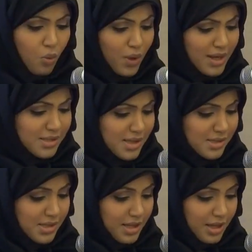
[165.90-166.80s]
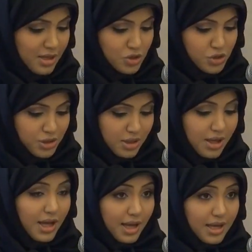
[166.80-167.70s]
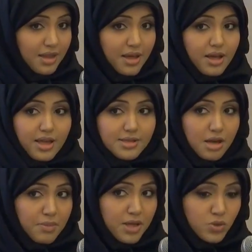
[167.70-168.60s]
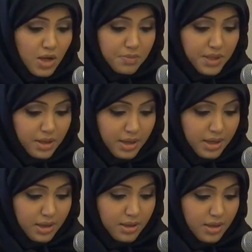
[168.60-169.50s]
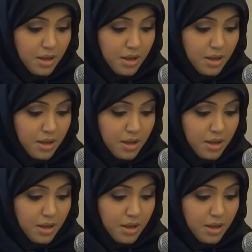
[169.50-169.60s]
وليس السياج هكذا هي تربية أبنائنا